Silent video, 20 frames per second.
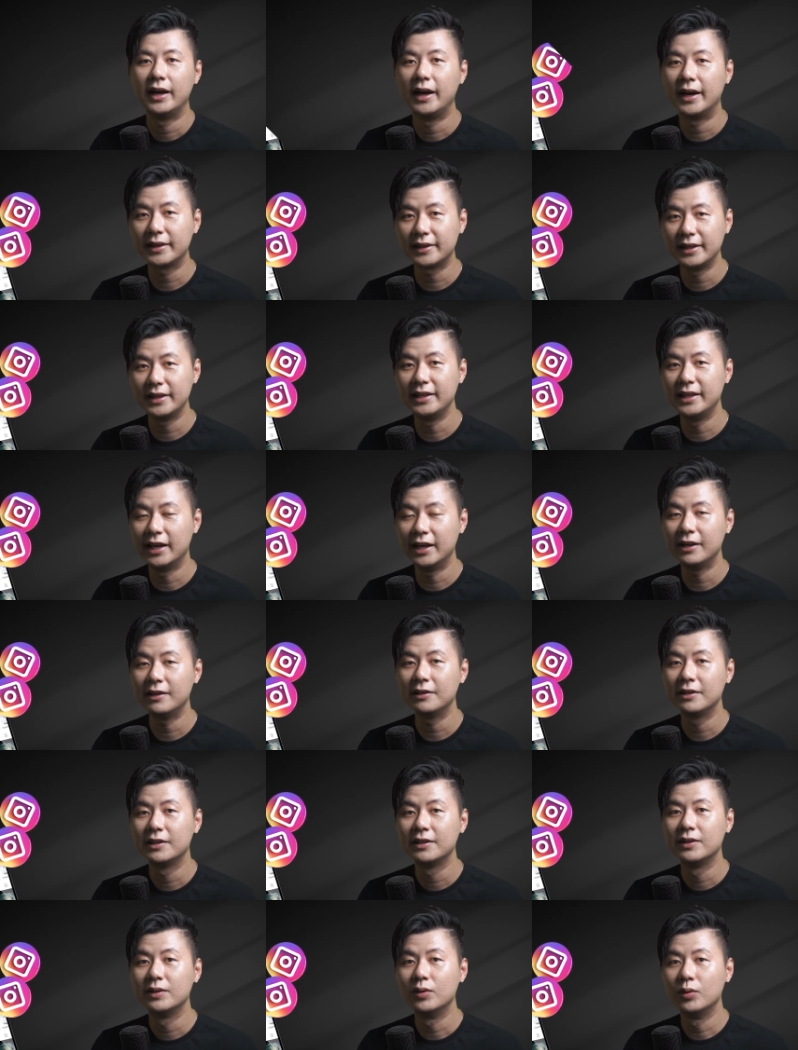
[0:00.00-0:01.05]
Artinya,
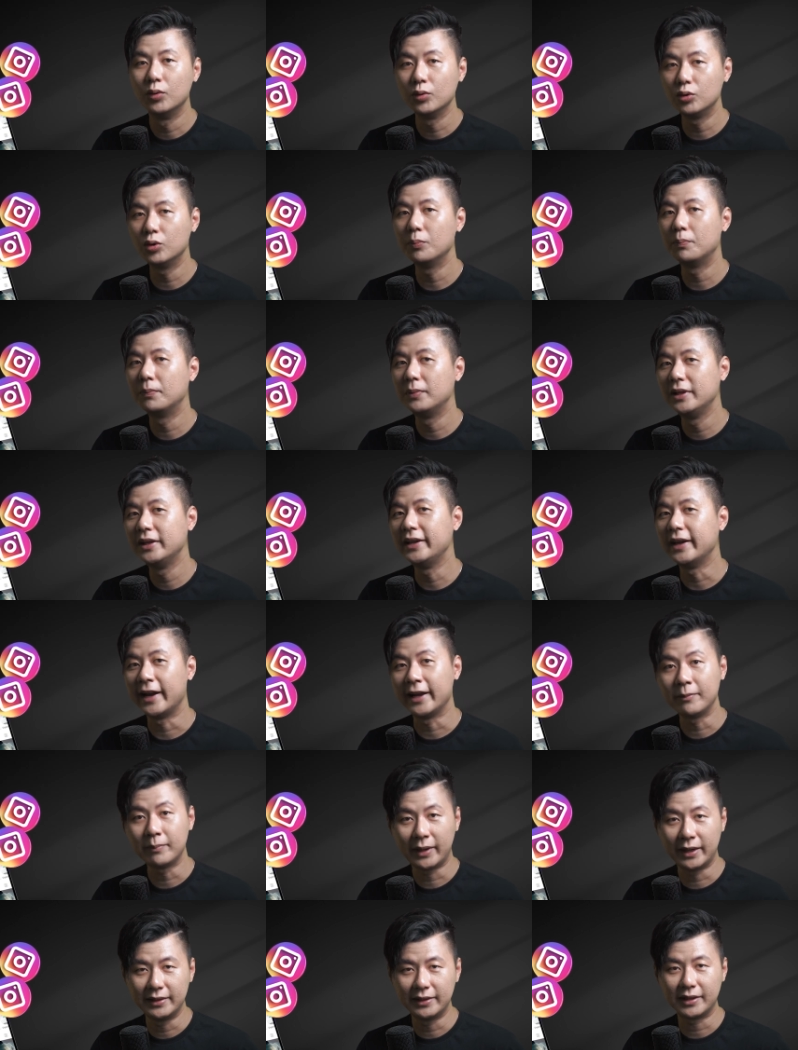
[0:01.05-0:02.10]
untuk beli
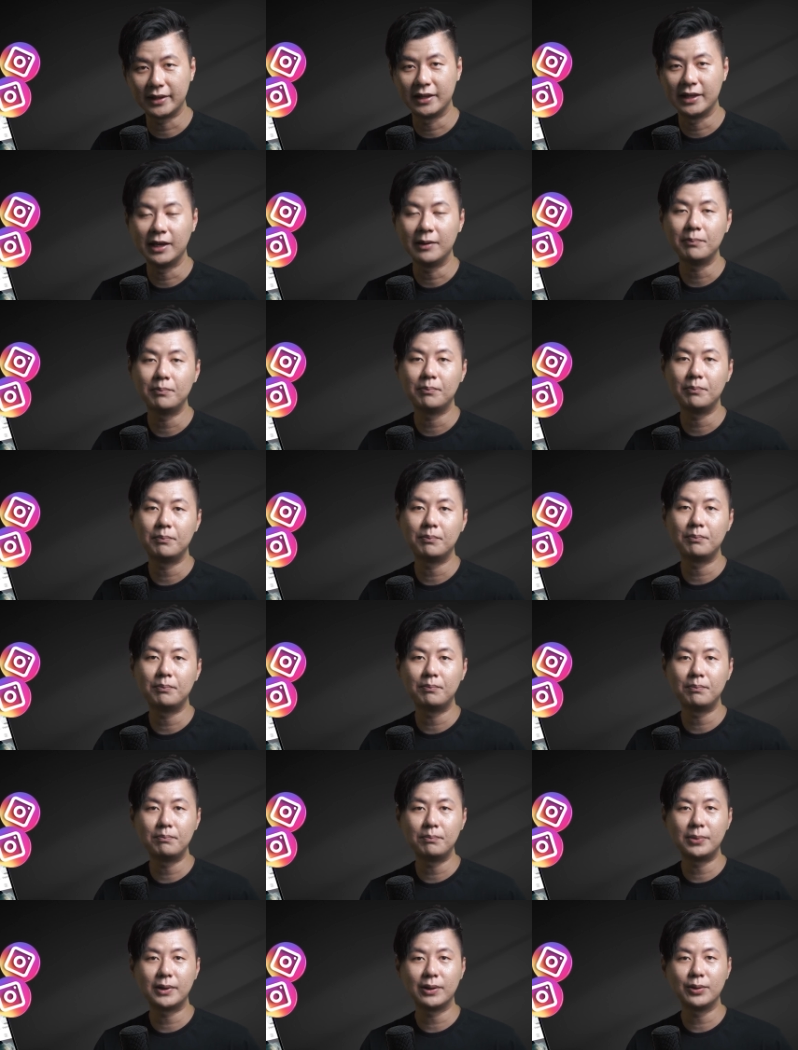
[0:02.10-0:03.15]
Nminernya
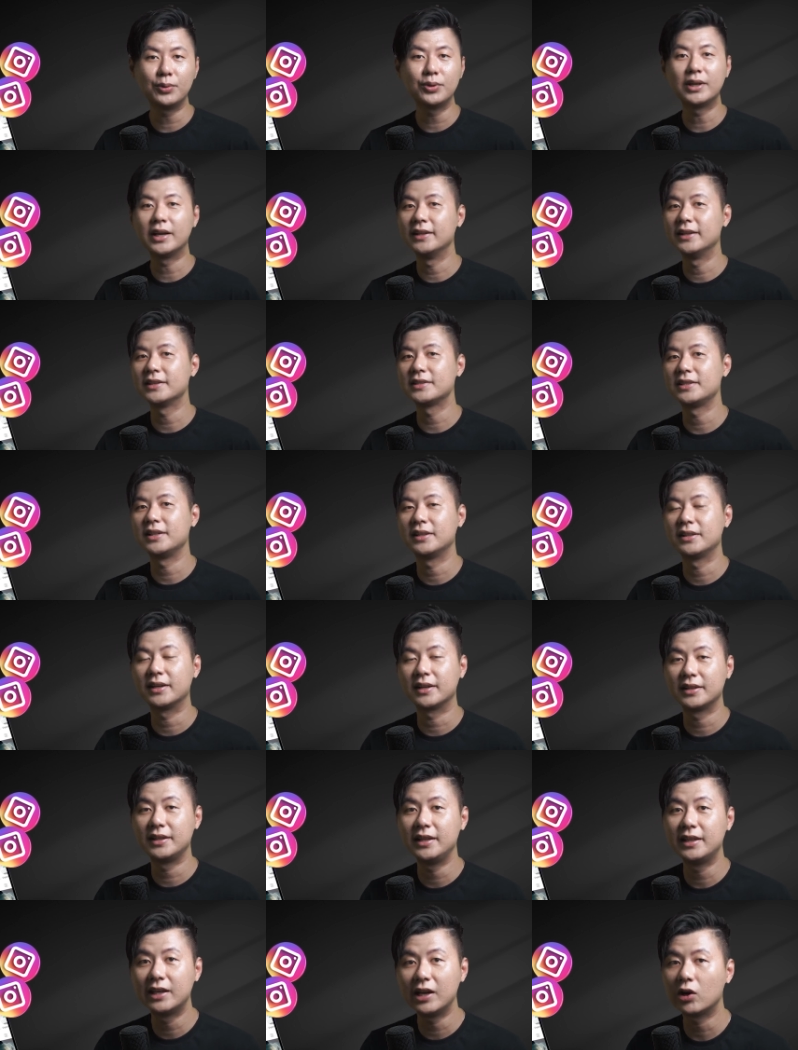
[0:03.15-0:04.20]
perlu dana sekitar
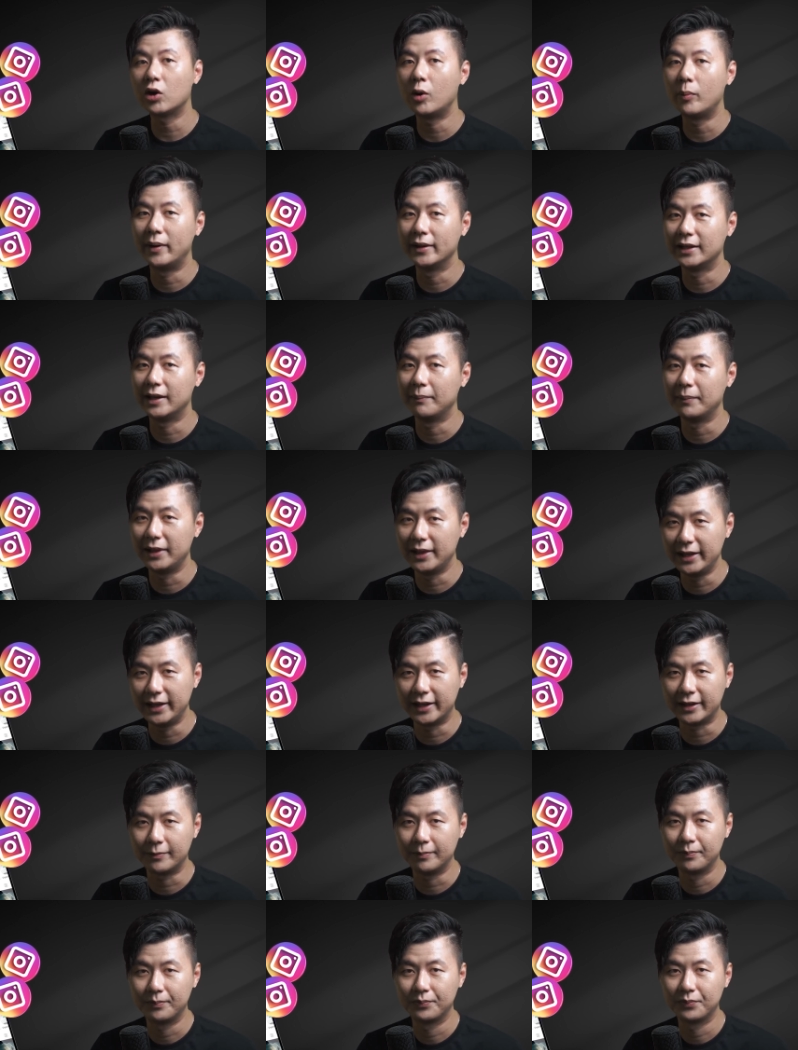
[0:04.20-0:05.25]
3,6
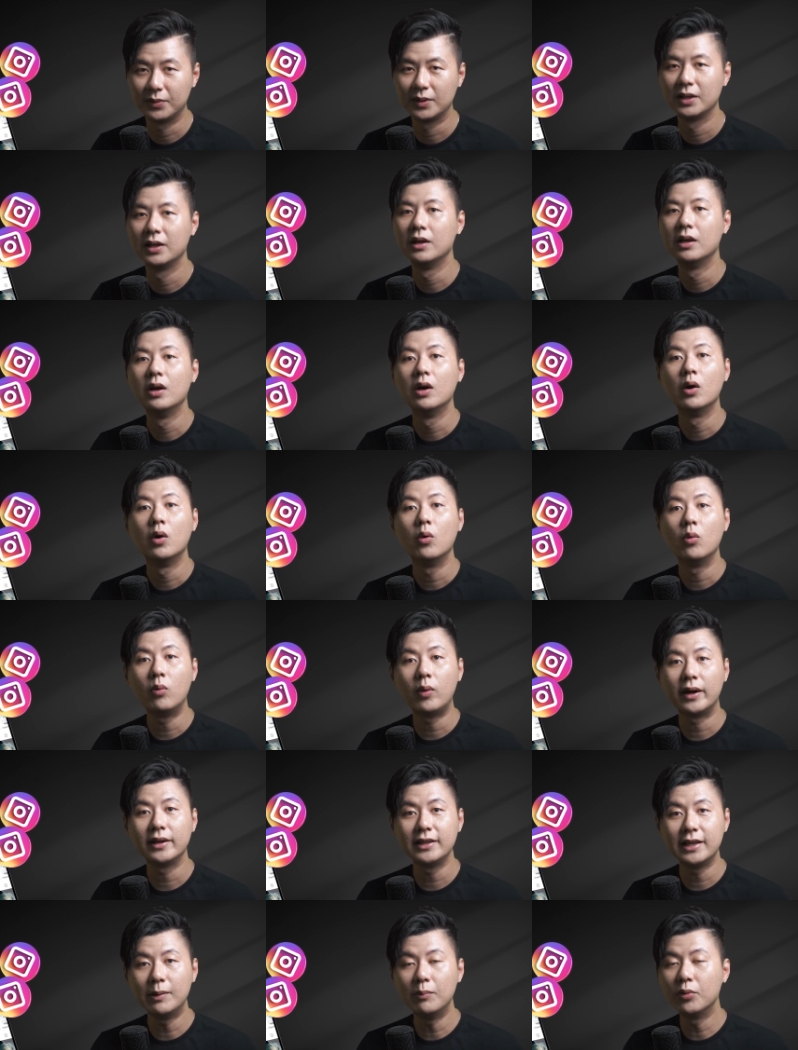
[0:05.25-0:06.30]
miliar
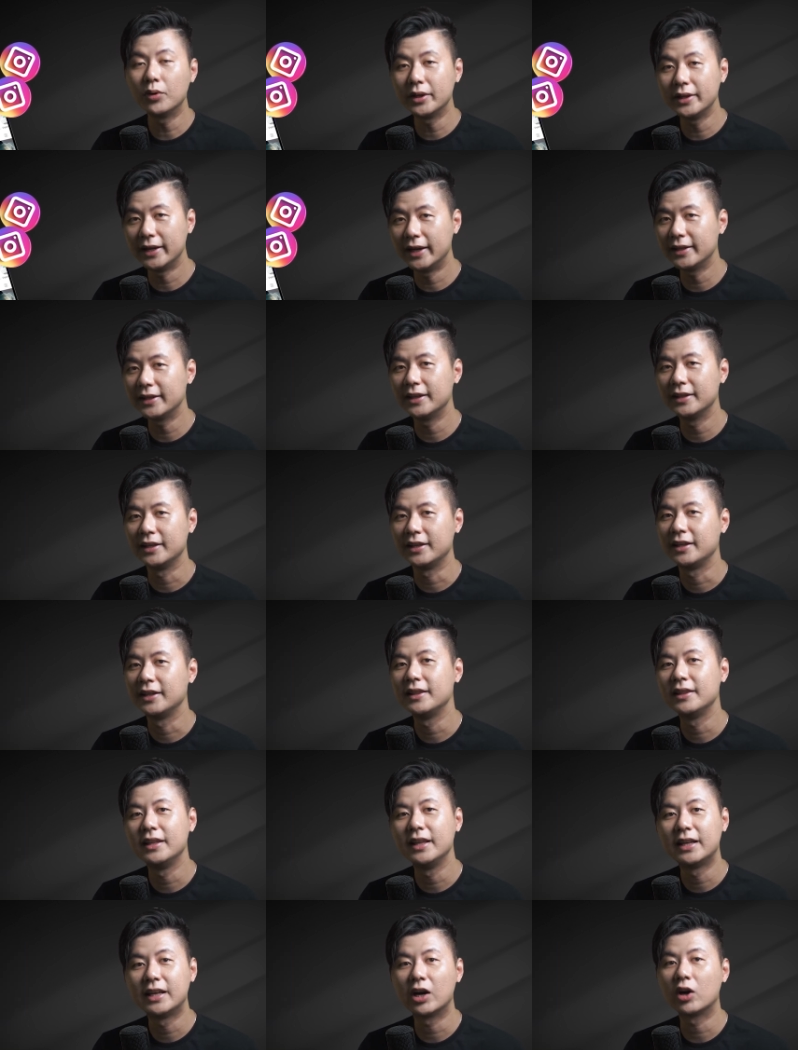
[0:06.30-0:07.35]
uangnya mungkin ada nih
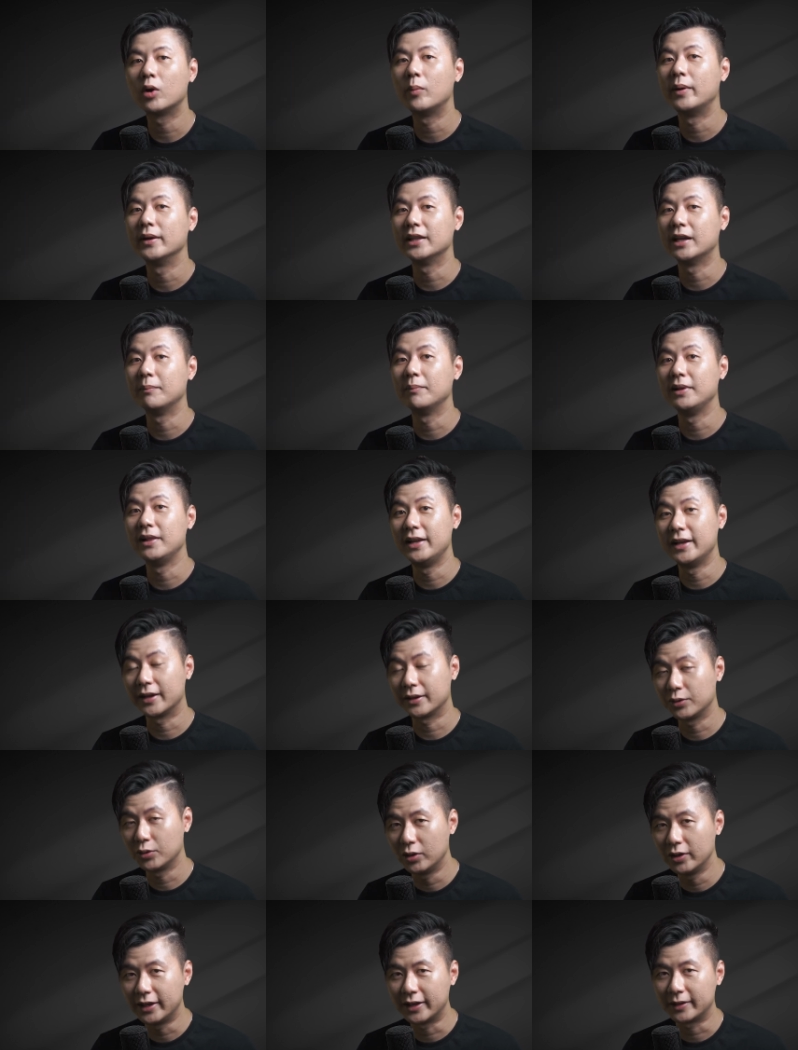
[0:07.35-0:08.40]
3,6 miliar
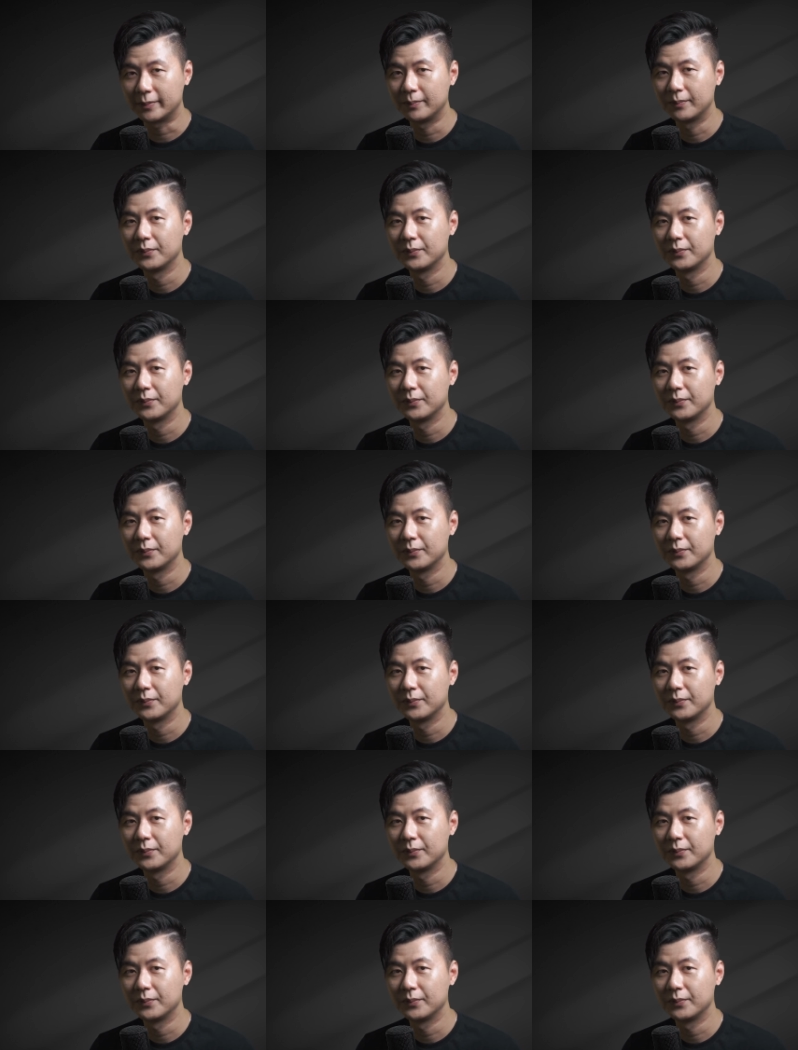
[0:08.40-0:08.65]
dolar.